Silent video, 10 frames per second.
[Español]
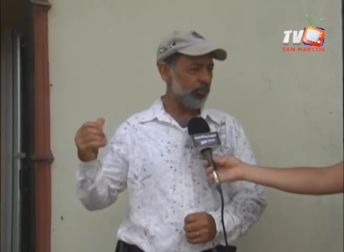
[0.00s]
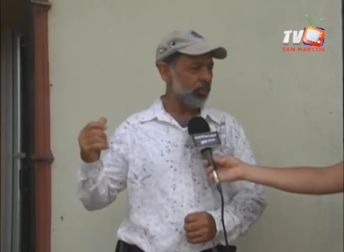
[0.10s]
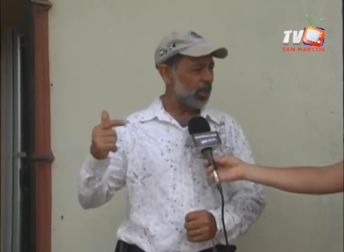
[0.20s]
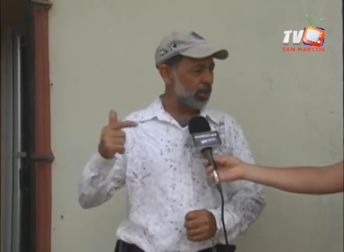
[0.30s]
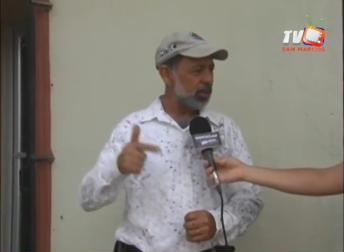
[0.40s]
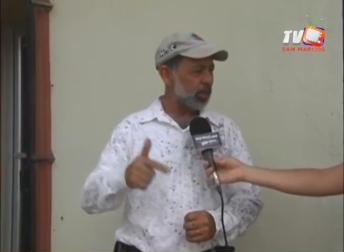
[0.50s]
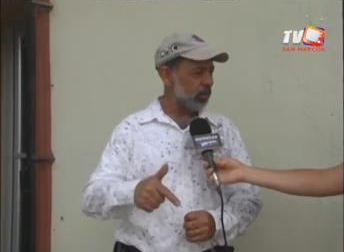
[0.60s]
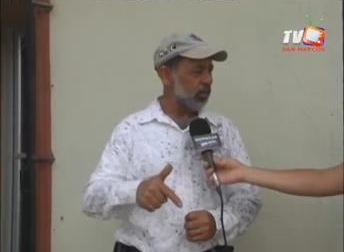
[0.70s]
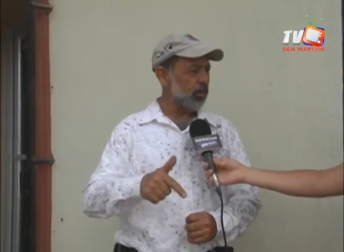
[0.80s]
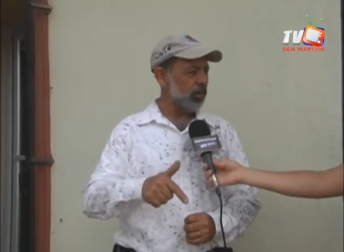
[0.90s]
al
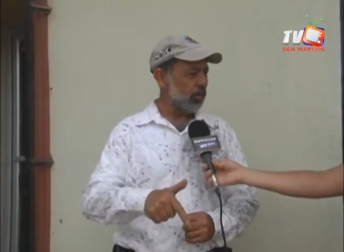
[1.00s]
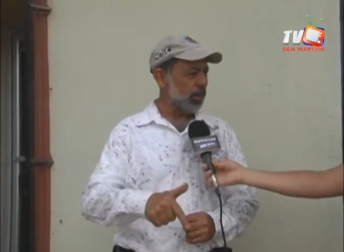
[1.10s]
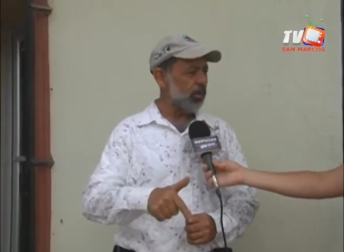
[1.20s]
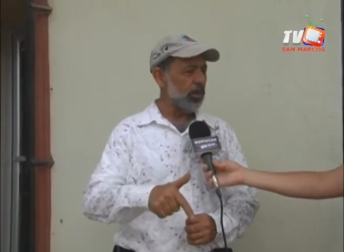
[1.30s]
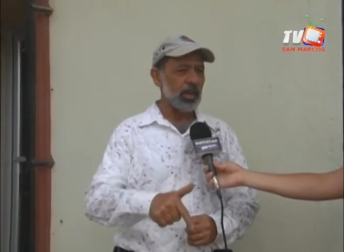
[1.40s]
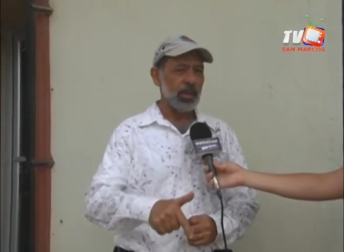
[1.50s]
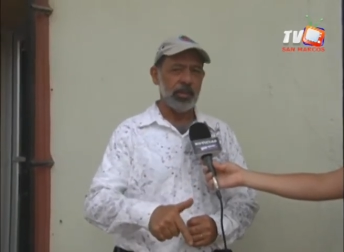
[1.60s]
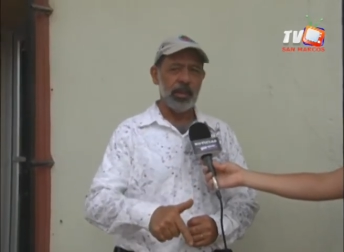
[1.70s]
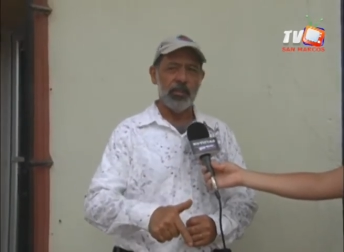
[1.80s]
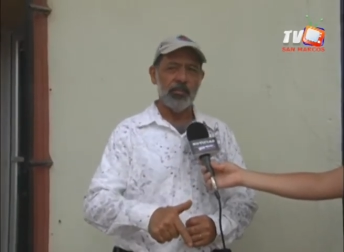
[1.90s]
Instituto Hondureño del Café,